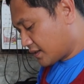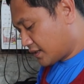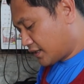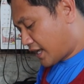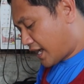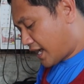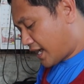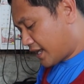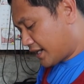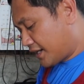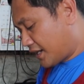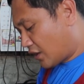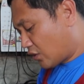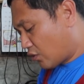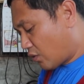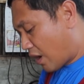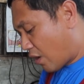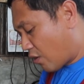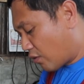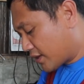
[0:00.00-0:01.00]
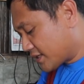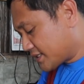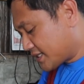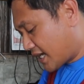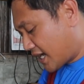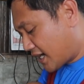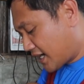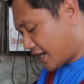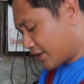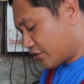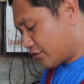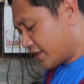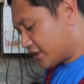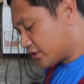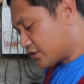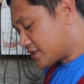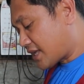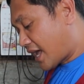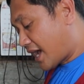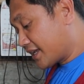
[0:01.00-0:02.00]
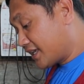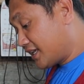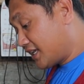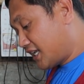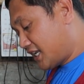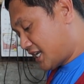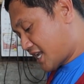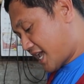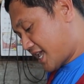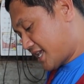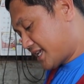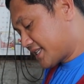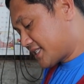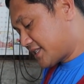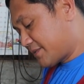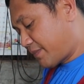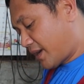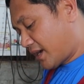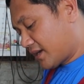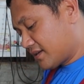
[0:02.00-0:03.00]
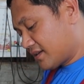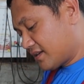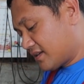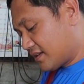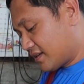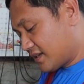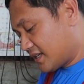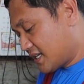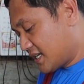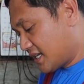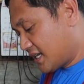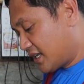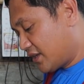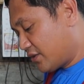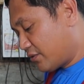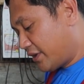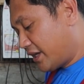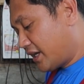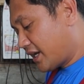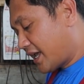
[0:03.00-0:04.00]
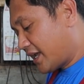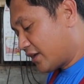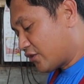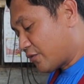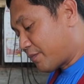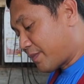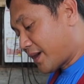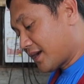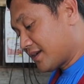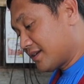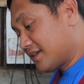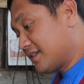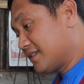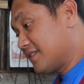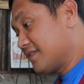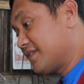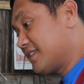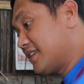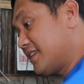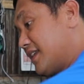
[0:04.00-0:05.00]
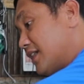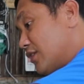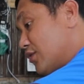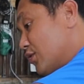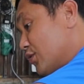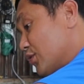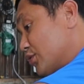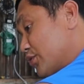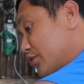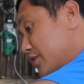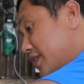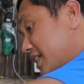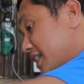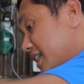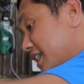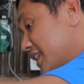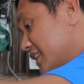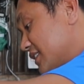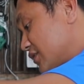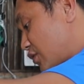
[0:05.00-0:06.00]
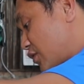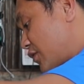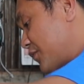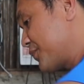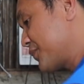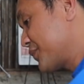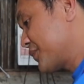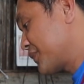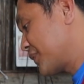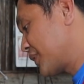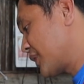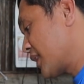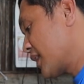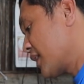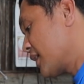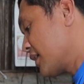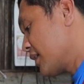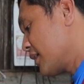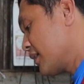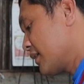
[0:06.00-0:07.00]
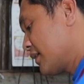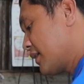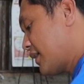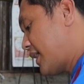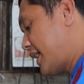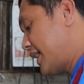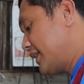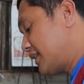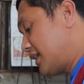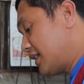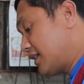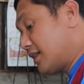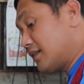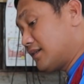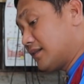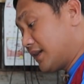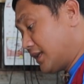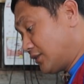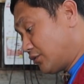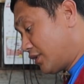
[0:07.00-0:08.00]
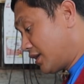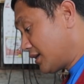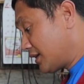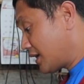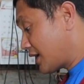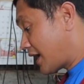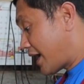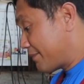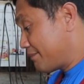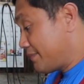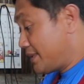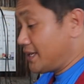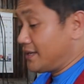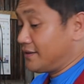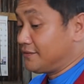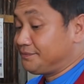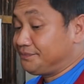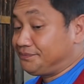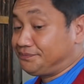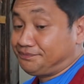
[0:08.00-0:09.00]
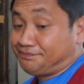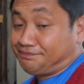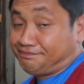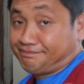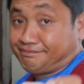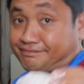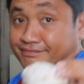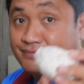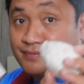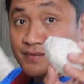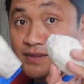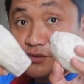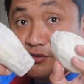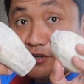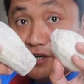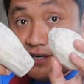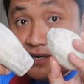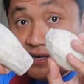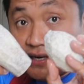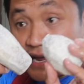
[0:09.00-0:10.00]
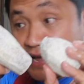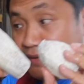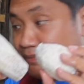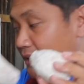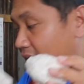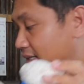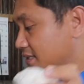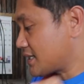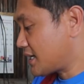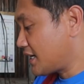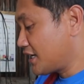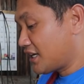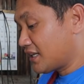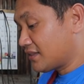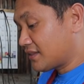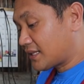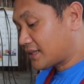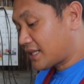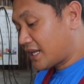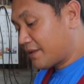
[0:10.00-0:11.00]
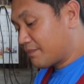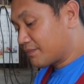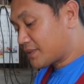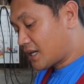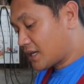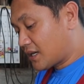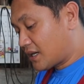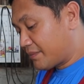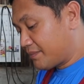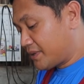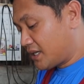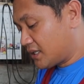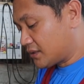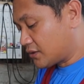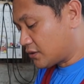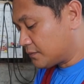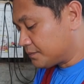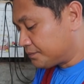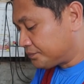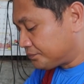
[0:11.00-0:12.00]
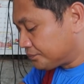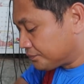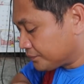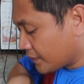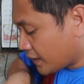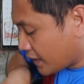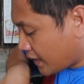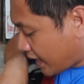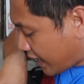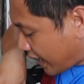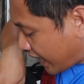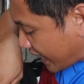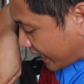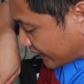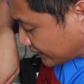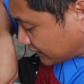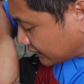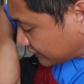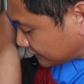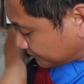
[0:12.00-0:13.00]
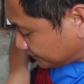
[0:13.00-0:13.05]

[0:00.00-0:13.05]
Na, nakuha ko kasi ang ano nito sa aking inay. Kasi pag, yung inay ko, pag nagluluto ng ganito, ay talagang, ito lang nagabi. Mm -mm, ito lang nagabi. At saka nagtatanim talaga kami nito. At,